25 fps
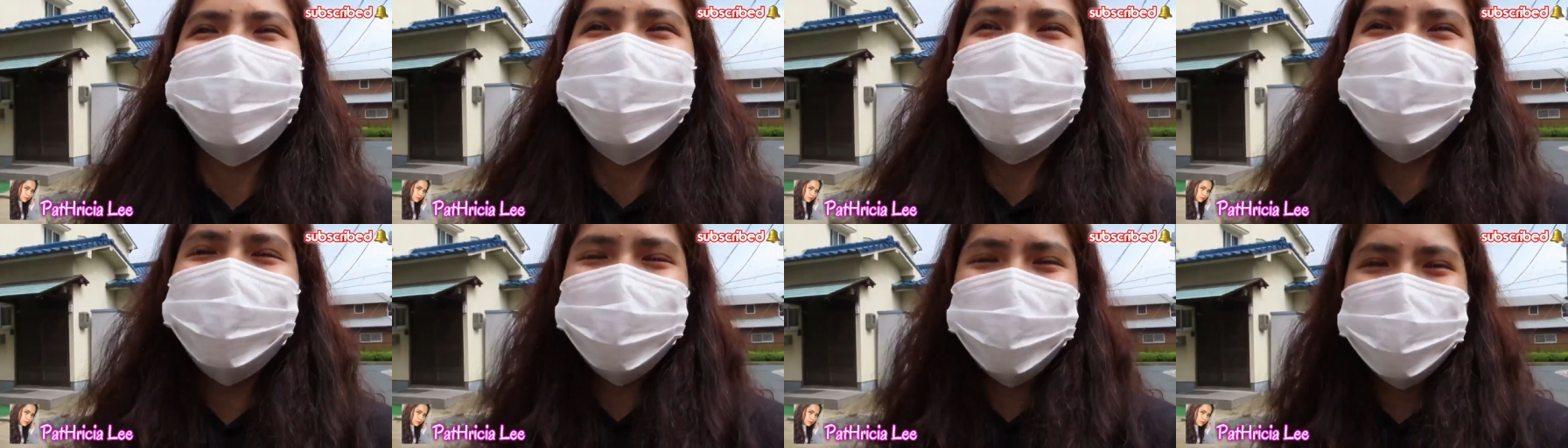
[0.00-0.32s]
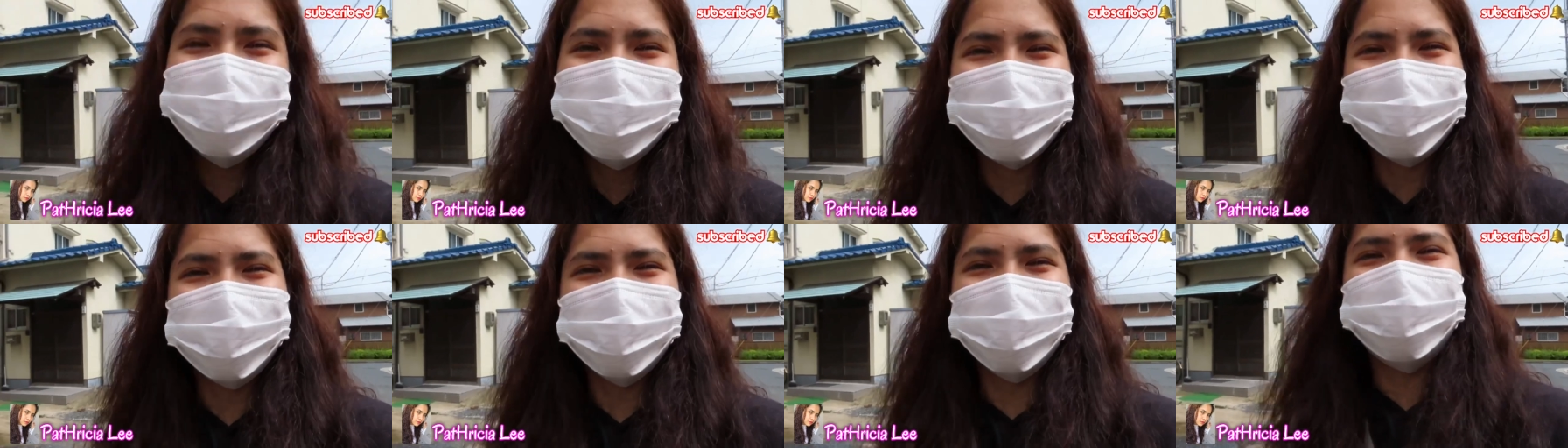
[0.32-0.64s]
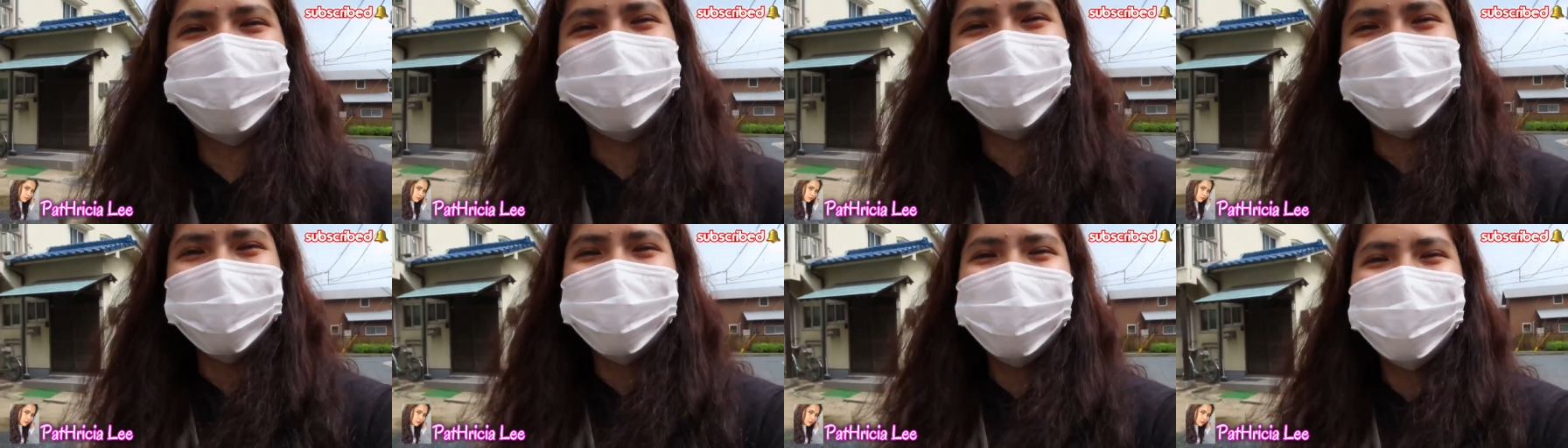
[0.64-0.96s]
it's
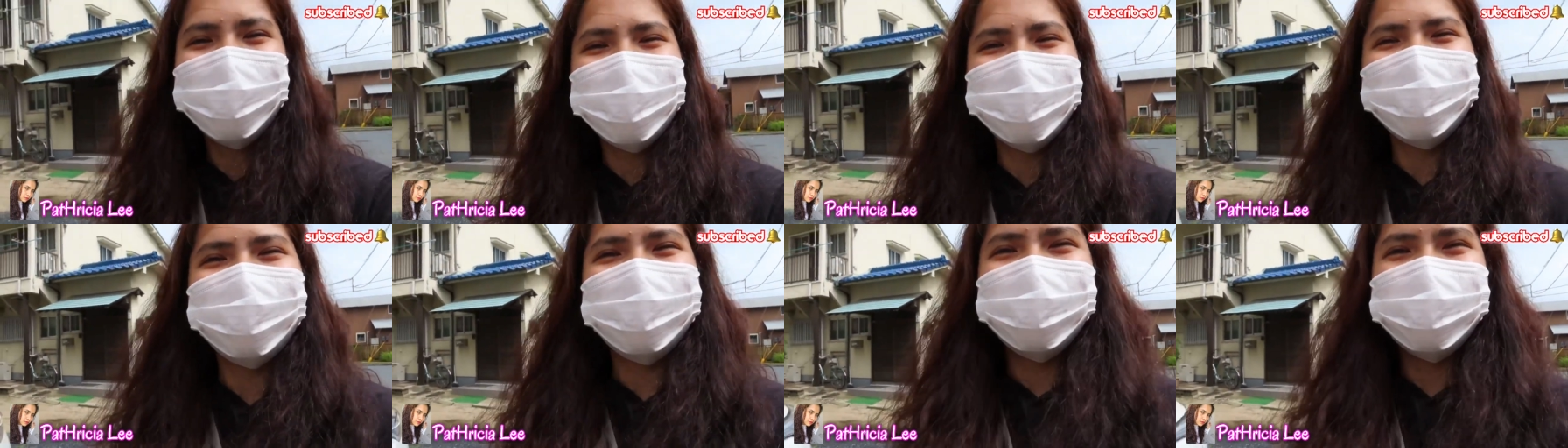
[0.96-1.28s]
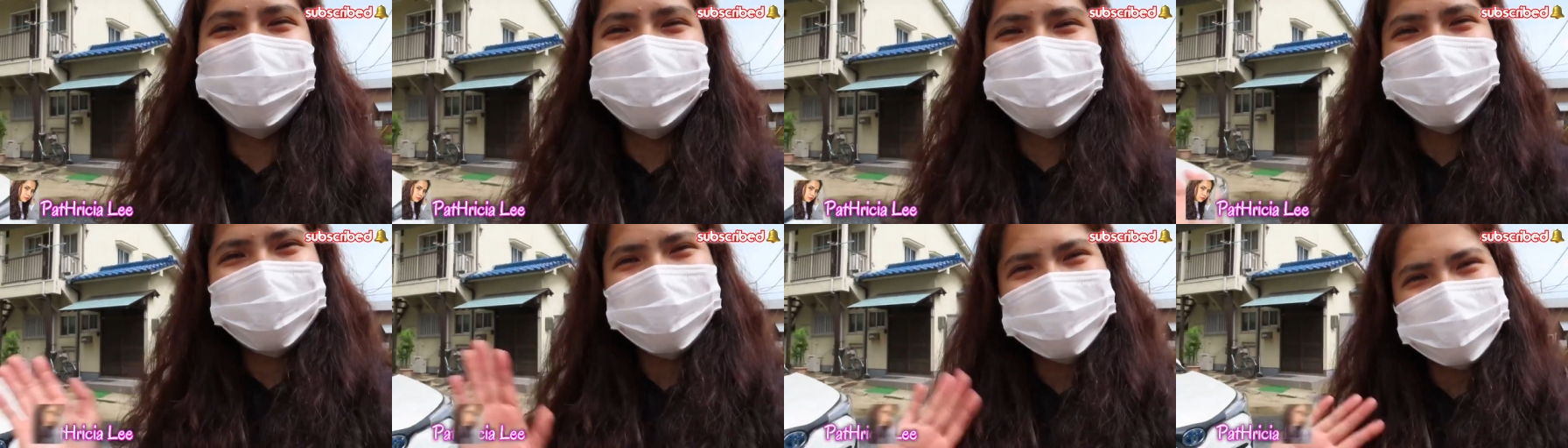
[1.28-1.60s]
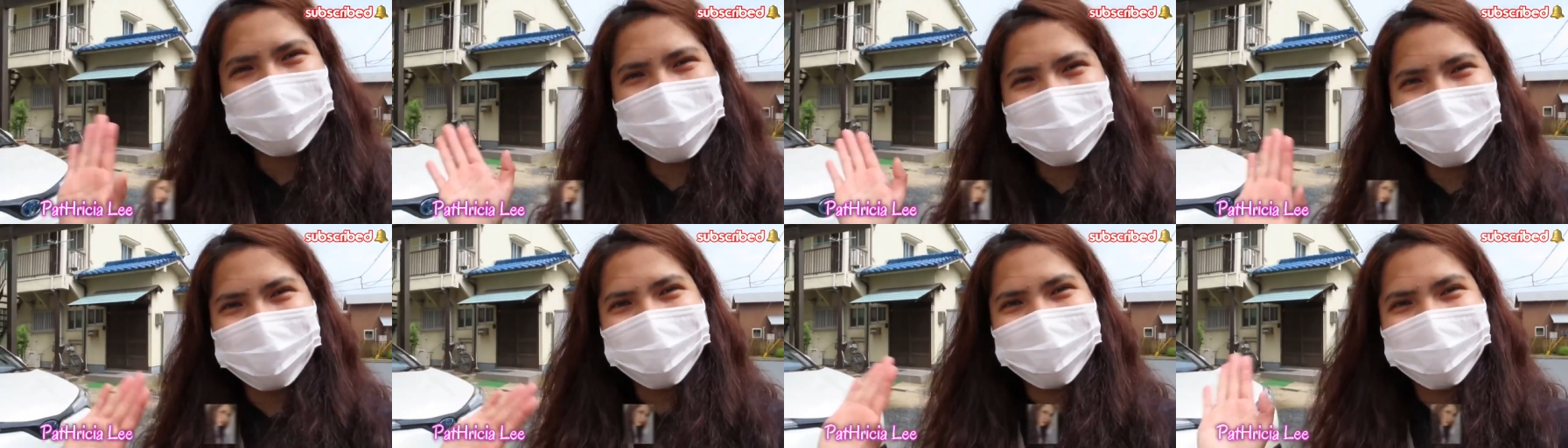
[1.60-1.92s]
Patricia Lee.
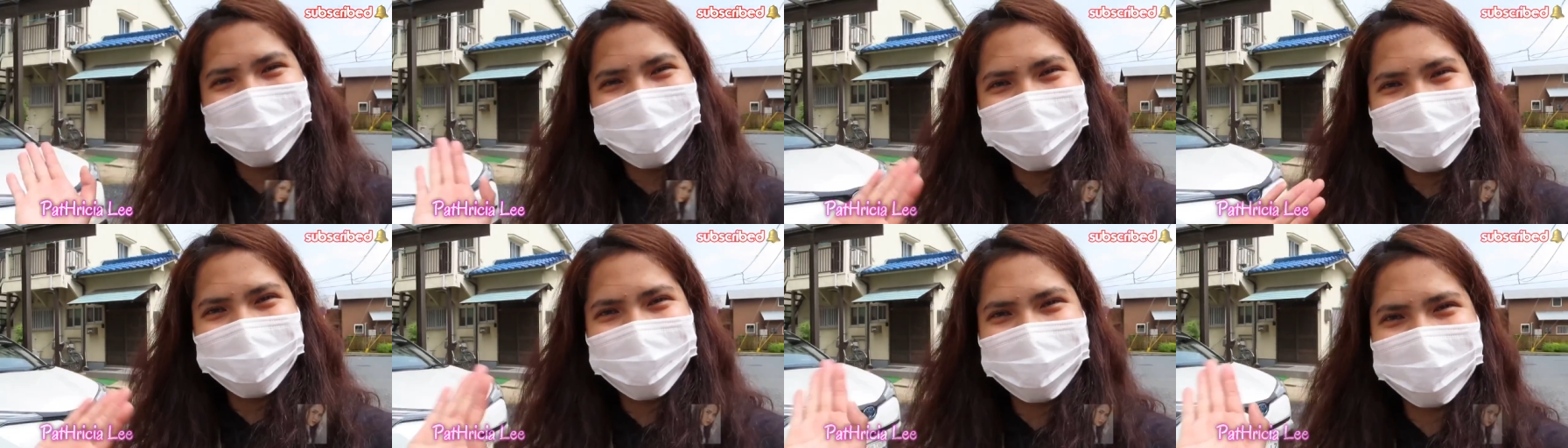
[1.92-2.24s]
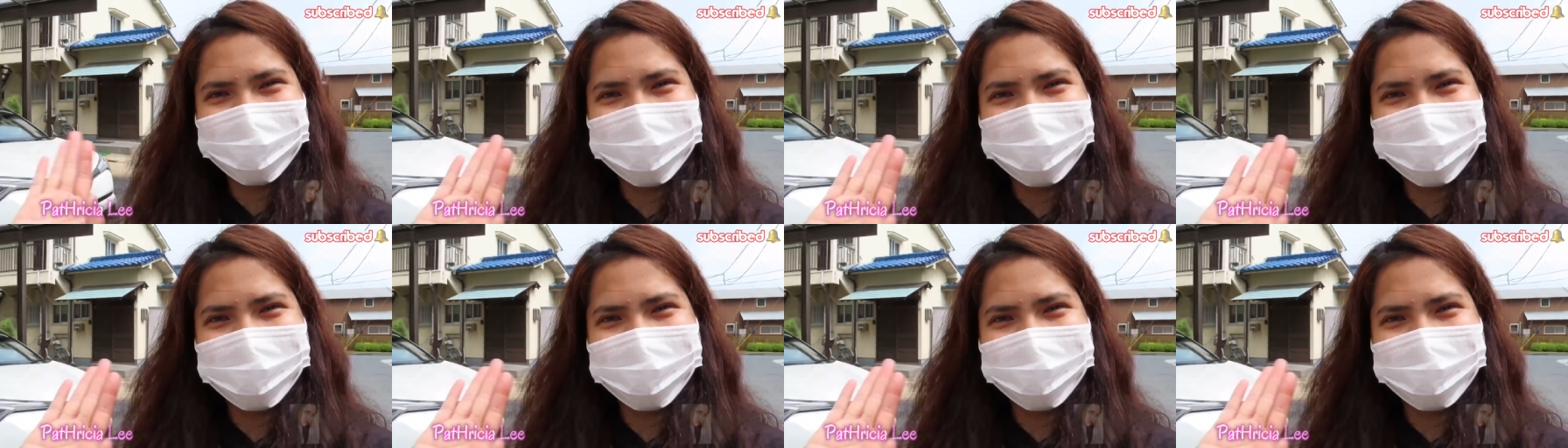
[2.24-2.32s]
Bye-bye!